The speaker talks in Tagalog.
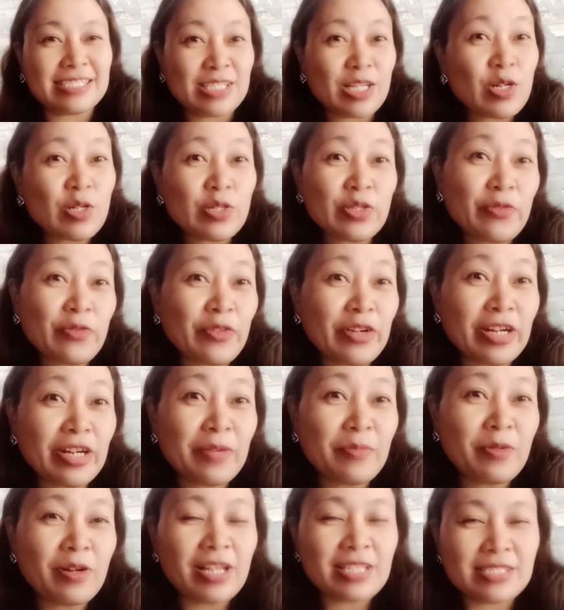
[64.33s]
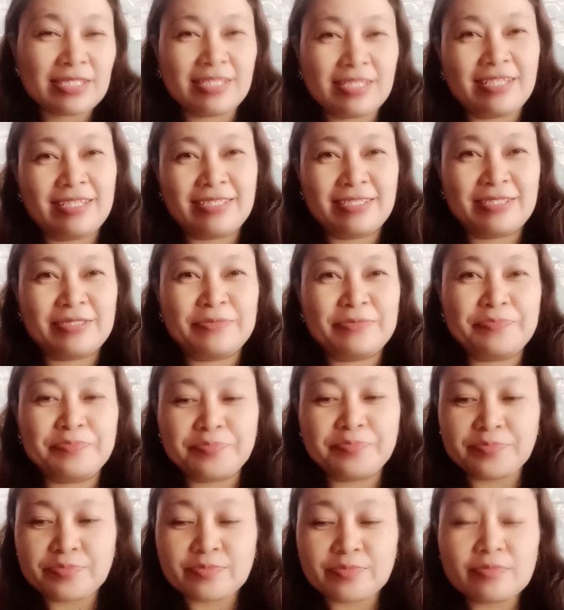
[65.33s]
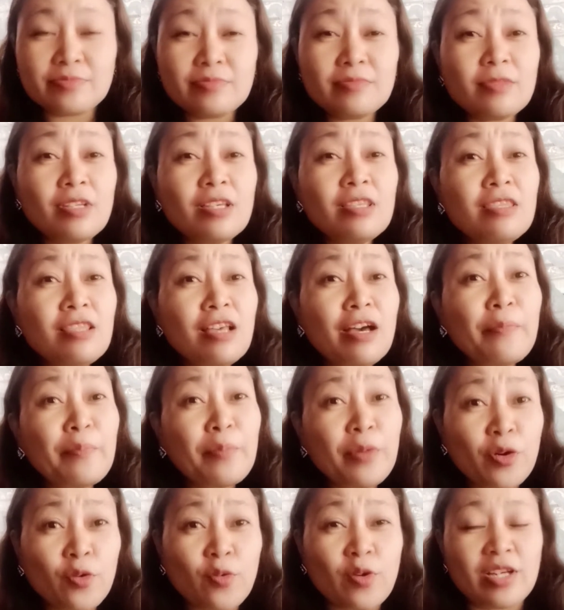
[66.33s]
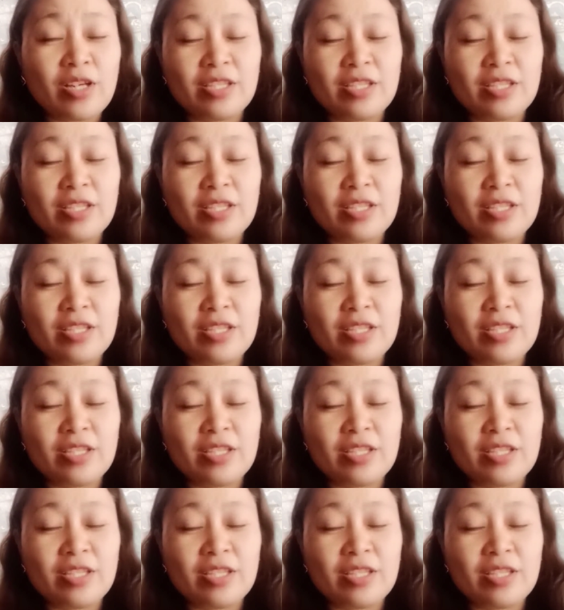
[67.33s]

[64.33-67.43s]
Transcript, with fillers: So, no further more, let's start. Number 1.